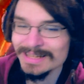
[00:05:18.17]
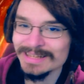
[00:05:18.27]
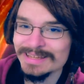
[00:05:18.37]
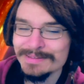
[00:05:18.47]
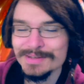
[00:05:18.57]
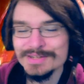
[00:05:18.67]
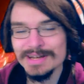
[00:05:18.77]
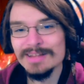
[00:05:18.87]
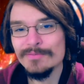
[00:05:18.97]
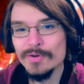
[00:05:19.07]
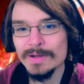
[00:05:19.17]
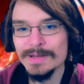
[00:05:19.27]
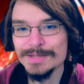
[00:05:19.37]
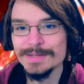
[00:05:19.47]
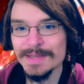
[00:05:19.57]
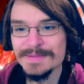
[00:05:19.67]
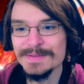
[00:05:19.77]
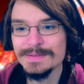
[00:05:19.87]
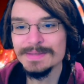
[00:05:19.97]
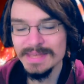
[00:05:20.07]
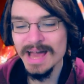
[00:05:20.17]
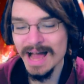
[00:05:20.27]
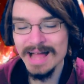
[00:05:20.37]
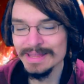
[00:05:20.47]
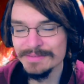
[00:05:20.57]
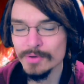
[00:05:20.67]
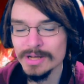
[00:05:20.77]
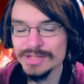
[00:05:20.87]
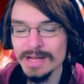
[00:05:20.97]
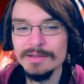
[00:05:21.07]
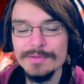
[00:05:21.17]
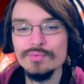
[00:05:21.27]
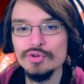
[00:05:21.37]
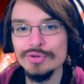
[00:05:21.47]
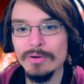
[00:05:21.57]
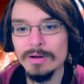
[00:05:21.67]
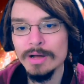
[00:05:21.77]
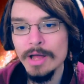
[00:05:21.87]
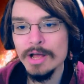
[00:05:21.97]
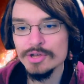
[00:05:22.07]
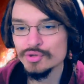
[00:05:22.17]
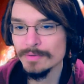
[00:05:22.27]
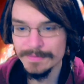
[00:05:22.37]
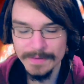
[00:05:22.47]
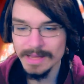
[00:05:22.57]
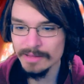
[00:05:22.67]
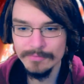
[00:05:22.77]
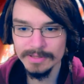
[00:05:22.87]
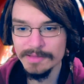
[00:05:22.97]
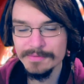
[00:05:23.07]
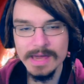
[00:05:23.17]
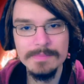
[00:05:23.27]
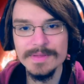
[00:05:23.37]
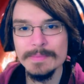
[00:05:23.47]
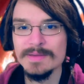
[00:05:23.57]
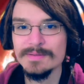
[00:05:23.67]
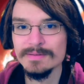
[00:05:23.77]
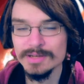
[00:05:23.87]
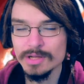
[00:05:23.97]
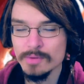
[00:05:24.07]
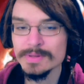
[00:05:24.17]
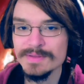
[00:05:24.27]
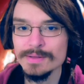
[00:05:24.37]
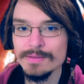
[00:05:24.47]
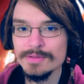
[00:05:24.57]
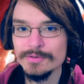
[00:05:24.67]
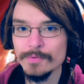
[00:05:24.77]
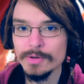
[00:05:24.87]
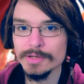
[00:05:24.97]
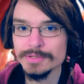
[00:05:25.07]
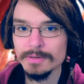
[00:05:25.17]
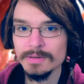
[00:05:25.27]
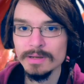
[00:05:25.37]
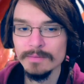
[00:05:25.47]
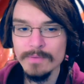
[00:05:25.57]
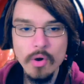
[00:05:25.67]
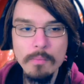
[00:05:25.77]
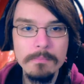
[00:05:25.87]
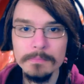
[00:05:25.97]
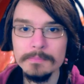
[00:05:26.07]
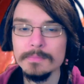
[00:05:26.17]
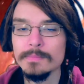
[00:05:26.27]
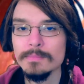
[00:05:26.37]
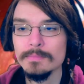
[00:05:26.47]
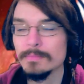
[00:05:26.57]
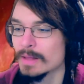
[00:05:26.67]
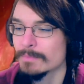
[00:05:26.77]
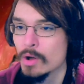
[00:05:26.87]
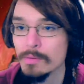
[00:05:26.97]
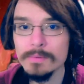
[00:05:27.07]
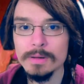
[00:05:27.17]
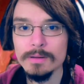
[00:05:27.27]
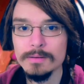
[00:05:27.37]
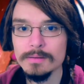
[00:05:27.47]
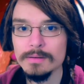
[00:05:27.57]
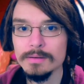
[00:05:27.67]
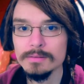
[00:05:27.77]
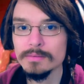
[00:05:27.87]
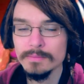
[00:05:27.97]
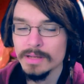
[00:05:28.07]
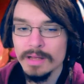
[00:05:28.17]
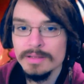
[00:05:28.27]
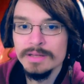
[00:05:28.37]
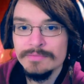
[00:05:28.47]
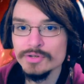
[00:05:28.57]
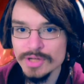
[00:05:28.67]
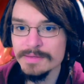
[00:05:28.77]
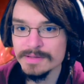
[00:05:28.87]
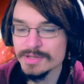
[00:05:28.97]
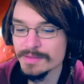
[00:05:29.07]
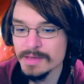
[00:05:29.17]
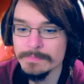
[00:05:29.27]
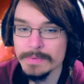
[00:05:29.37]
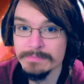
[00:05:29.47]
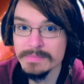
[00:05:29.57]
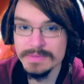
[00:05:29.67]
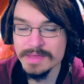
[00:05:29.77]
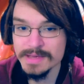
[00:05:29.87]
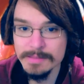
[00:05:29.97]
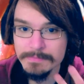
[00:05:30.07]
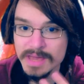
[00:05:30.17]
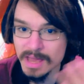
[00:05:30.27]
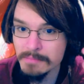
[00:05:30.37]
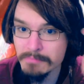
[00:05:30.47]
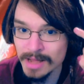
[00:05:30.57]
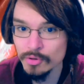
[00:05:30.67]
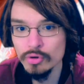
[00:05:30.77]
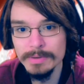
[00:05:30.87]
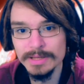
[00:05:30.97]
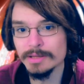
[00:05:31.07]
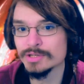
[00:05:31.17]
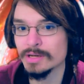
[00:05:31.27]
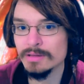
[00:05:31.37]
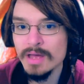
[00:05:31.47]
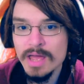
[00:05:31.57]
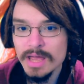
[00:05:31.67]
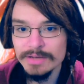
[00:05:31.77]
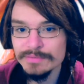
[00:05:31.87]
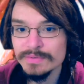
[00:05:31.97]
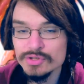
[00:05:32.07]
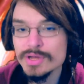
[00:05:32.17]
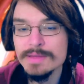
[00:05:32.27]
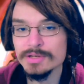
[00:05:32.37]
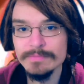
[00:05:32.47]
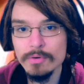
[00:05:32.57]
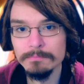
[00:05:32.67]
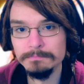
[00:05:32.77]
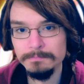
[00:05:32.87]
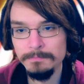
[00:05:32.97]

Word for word: er denkt sich da halt wirklich, dass die, dass wirklich alle Zuschauer schon seit Anfang des Games dabei sind. Ich glaube, das denkt er sich wirklich. Warum? Warum? Ich verstehe es nicht. Das geht, das geht mir in meine Rübe da nicht rein. Ich, ich verstehe es nicht. Warum?